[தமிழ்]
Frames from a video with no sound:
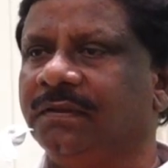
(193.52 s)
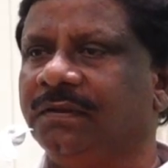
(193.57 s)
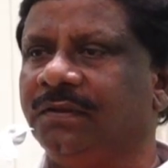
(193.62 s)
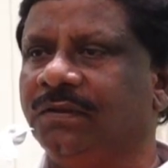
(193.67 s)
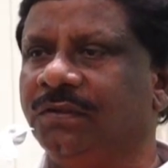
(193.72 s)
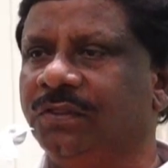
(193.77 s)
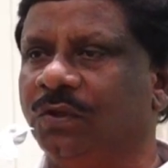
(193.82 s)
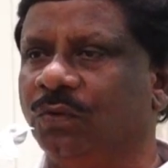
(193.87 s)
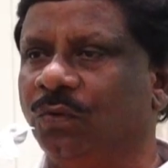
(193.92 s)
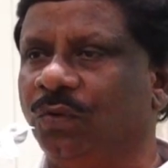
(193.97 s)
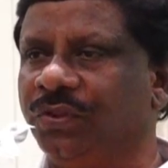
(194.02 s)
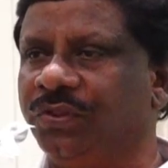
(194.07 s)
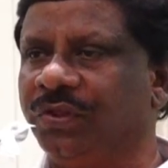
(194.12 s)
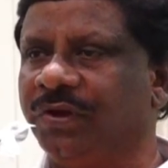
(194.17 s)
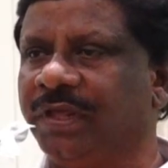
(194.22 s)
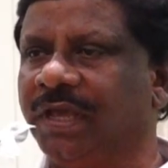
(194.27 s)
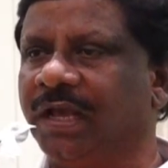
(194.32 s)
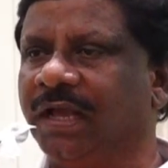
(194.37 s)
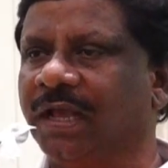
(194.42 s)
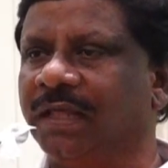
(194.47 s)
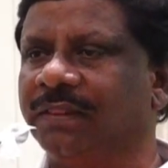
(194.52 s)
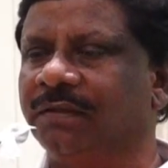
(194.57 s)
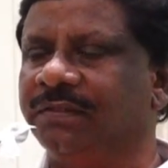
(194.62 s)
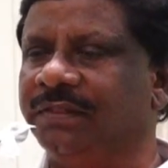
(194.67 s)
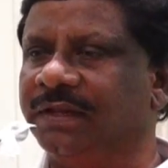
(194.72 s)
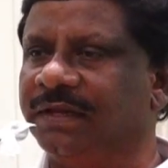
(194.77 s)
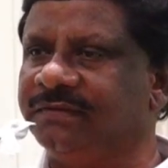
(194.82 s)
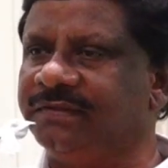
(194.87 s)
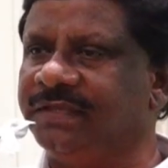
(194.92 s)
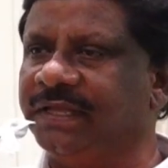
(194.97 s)
இதுக்கு உறுதுணையாக அதாவது
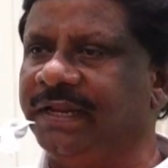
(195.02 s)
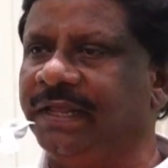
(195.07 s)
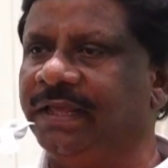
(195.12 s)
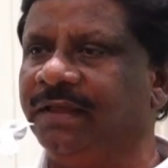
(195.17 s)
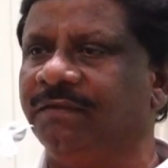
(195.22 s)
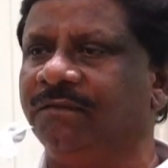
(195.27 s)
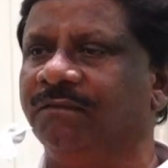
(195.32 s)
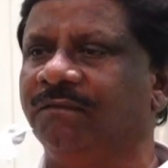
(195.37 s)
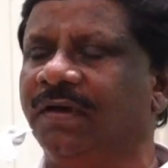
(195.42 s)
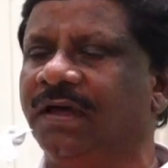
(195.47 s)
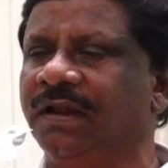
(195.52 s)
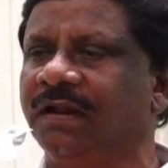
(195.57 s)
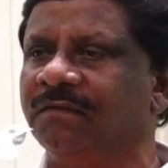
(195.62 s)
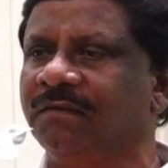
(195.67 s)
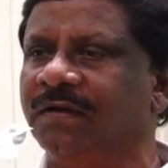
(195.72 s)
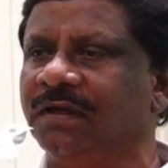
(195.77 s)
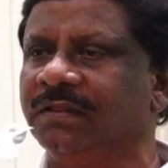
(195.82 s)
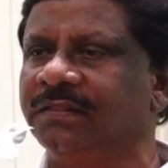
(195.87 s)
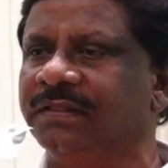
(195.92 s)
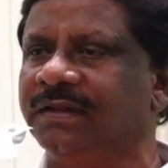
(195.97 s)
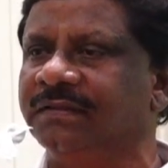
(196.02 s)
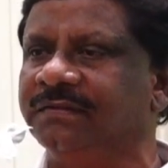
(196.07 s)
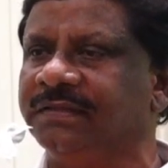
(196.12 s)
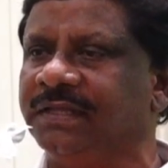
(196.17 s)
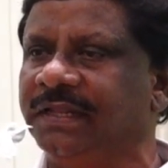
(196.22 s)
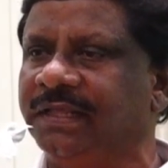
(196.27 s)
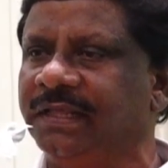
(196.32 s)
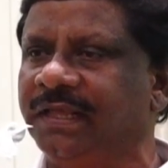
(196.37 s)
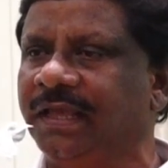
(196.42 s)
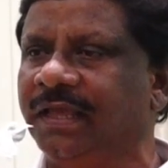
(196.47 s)
தினசரி வார வாரம்
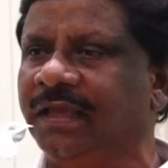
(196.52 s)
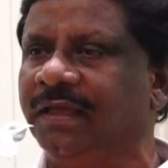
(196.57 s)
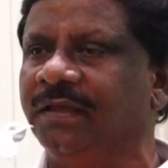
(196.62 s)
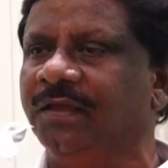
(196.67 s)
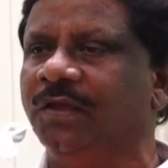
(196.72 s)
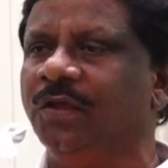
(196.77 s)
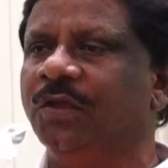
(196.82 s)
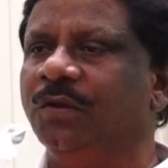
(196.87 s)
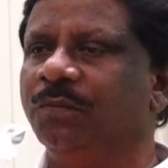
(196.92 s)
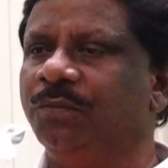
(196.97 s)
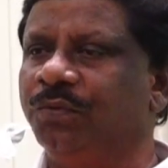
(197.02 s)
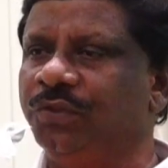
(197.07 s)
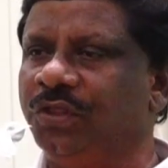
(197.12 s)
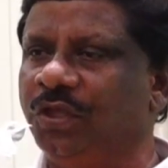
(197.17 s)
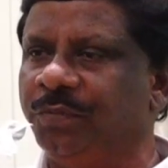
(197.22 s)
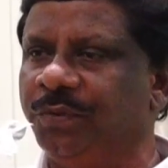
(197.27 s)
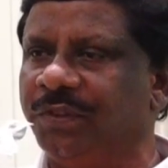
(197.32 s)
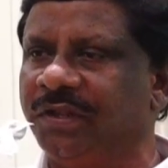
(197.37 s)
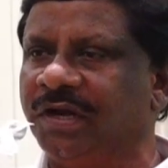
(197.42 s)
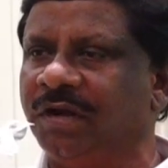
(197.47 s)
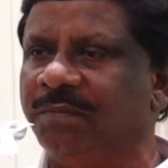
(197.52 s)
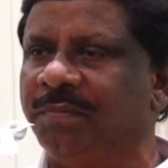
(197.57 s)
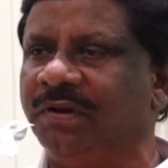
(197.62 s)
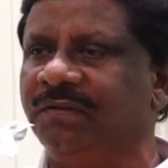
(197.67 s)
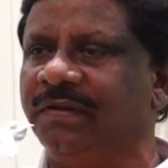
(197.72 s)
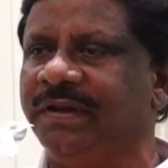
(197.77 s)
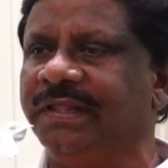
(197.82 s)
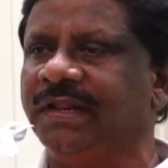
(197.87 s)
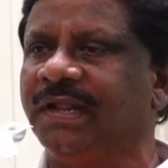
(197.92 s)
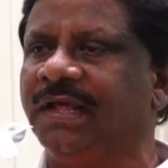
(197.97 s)
தினசரி இங்கே புதிய புதிய நண்பர்
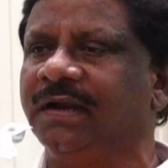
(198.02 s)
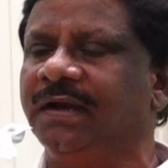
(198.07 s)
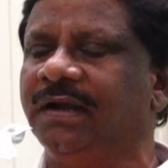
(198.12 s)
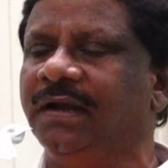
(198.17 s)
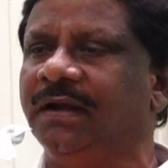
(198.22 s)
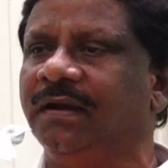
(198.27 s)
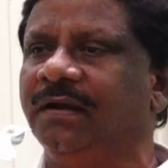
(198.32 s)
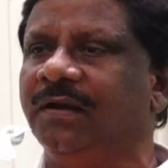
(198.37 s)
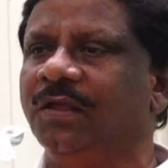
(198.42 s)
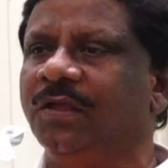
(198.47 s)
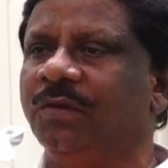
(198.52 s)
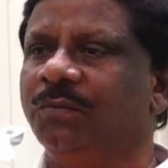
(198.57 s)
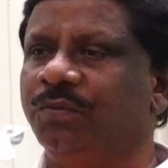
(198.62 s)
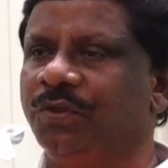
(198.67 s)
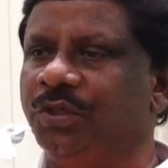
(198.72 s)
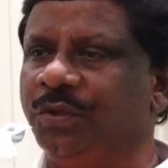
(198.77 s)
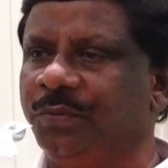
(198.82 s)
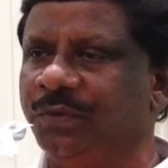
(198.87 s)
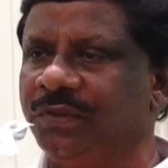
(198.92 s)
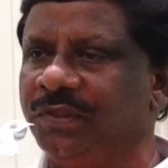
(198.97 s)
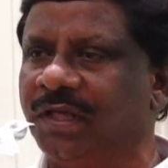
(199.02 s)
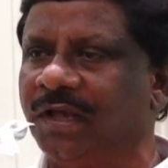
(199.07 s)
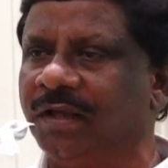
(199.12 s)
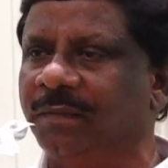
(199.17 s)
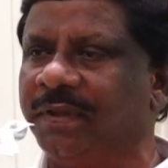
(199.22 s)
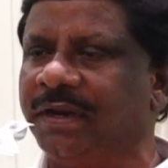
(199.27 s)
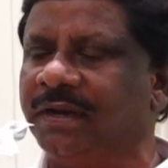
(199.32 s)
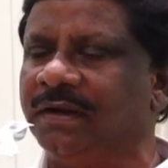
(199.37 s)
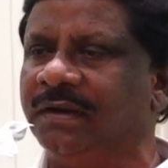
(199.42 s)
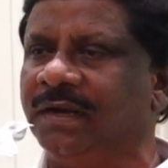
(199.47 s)
வருகிறார்கள் புதிய புதிதாக
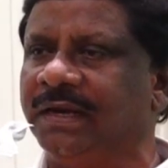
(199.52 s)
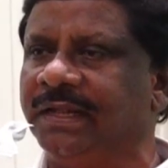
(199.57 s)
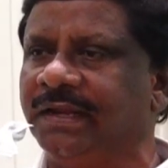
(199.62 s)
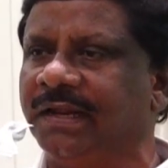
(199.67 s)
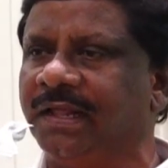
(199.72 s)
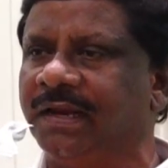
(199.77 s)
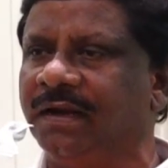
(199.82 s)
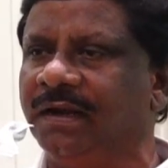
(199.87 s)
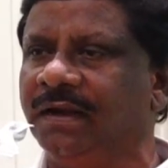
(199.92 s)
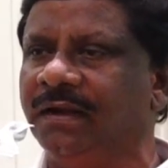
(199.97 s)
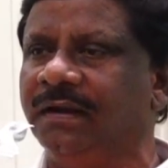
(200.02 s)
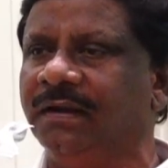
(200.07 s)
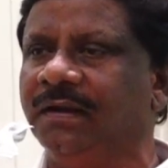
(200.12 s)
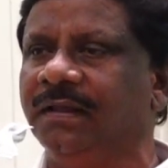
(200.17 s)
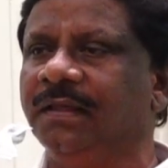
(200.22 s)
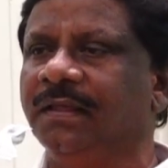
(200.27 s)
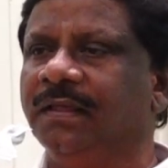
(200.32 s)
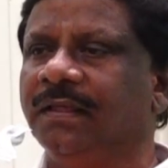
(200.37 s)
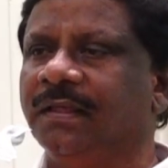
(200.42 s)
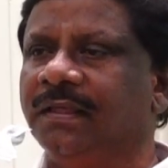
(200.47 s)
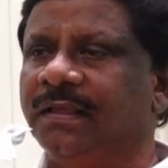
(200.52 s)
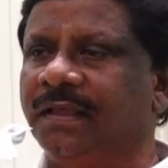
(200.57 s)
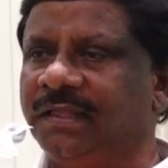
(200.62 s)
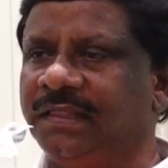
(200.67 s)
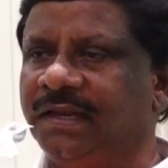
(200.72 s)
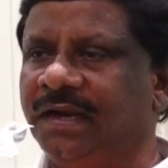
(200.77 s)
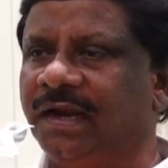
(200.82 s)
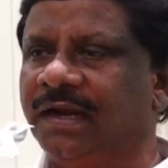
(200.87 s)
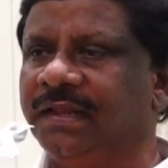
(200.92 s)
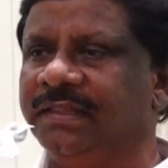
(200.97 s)
மறக்க நுழைகிறார்கள்
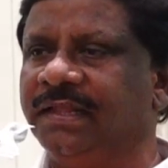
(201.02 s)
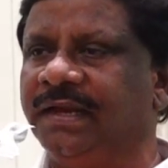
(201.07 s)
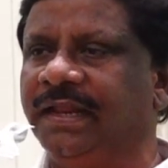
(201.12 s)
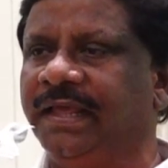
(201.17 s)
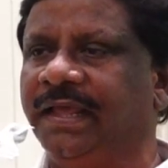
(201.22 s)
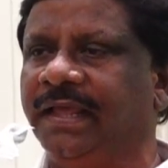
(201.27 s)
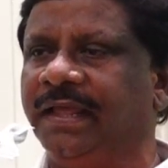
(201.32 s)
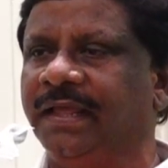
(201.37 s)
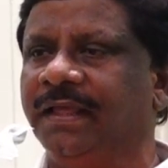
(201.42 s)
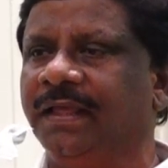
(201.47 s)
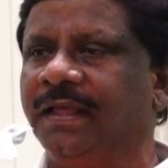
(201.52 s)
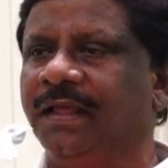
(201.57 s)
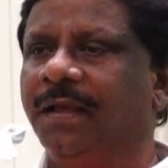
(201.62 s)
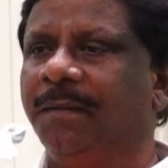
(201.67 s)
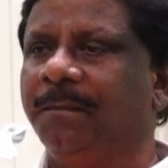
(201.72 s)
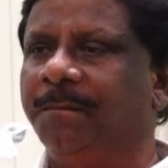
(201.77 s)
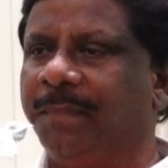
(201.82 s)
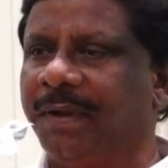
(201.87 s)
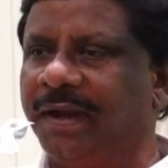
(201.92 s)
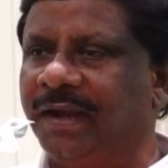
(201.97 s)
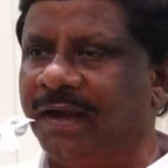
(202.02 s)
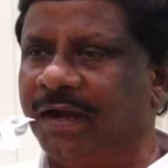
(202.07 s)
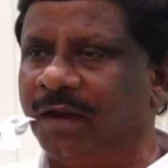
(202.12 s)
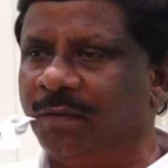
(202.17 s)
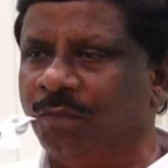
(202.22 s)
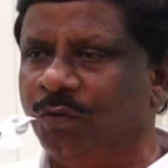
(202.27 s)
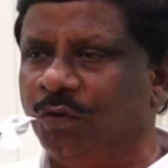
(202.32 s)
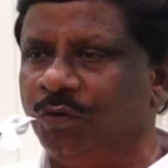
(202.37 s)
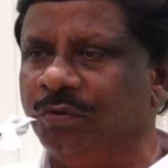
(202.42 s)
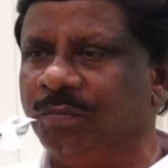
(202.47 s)
எதிர்காலத்திலே
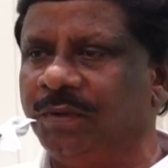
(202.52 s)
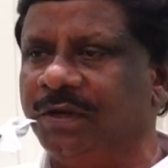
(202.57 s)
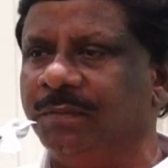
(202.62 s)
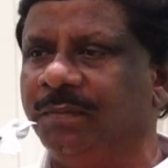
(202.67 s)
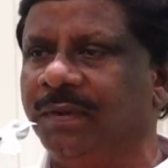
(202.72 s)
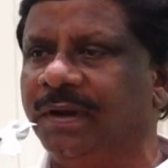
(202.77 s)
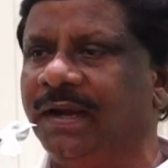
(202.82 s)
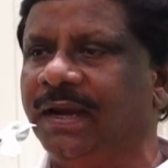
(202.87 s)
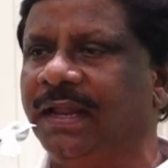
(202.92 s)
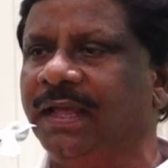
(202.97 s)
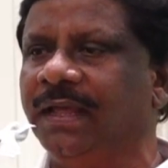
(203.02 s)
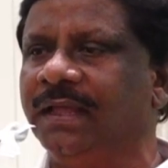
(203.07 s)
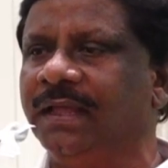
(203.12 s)
பல்லடம் முழுவதும் மட்டுமல்ல